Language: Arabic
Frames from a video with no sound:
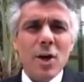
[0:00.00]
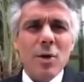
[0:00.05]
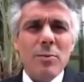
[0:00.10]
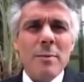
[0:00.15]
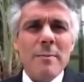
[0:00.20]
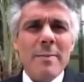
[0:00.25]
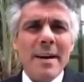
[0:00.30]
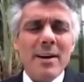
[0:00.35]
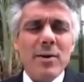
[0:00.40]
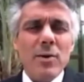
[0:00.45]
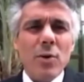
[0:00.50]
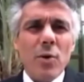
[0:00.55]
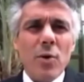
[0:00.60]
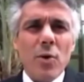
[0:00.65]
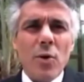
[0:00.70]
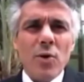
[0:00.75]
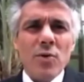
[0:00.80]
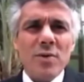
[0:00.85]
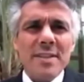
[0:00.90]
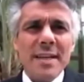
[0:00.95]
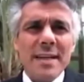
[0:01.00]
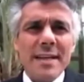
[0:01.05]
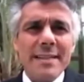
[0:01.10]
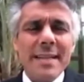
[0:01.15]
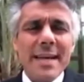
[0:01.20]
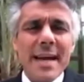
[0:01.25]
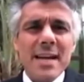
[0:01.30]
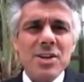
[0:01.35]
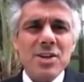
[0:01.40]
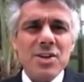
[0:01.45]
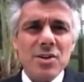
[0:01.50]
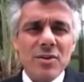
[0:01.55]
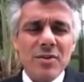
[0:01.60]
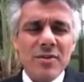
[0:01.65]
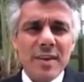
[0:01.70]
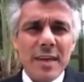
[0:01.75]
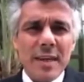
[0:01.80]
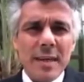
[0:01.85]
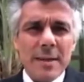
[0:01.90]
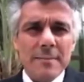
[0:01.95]
بعد لو 11
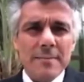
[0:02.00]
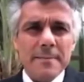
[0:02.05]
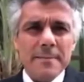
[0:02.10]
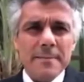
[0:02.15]
جوفيي